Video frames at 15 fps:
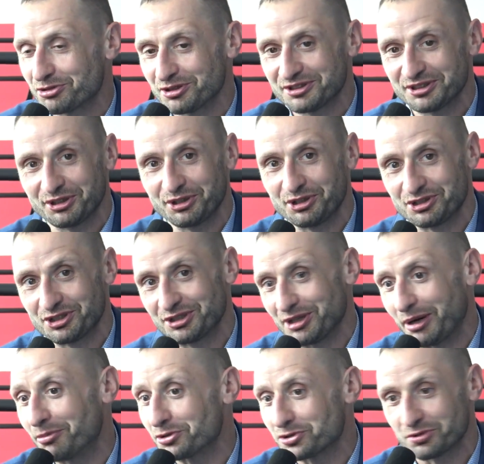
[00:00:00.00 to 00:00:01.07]
Wszystko
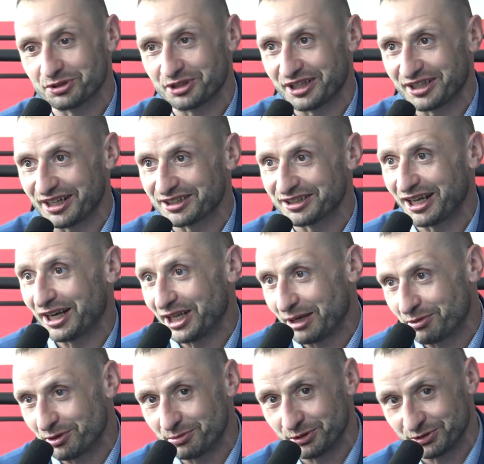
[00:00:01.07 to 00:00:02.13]
idzie, aby szło tak jak dalej,
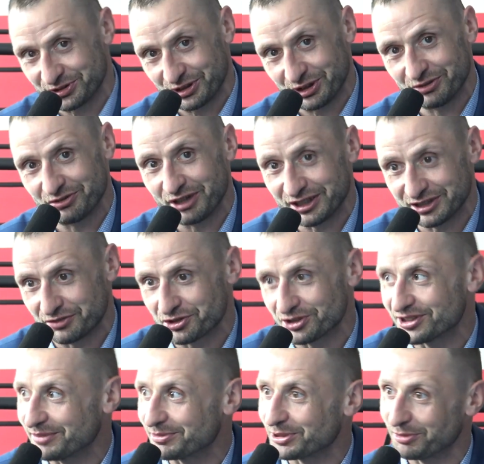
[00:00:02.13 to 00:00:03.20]
abym był zdrowy, a ze
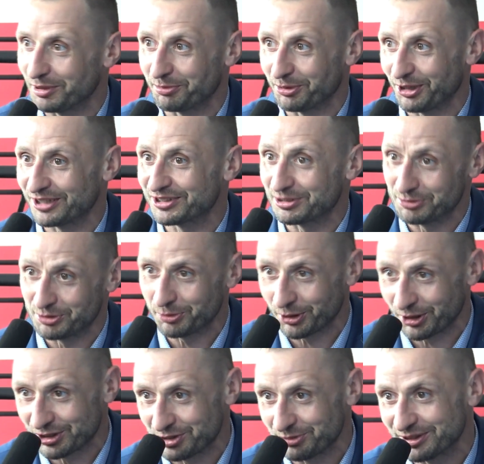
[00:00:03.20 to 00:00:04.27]
wszystkim sobie poradzimy,
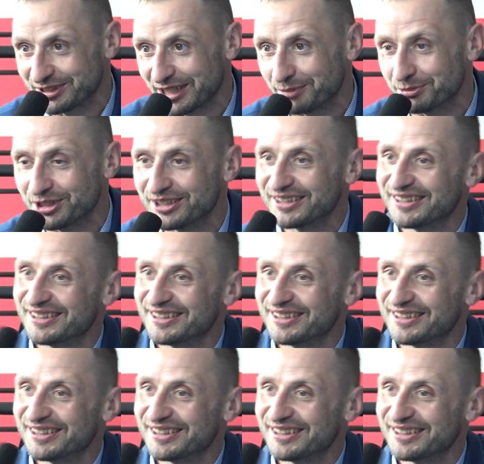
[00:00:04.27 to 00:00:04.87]
poradzimy sami.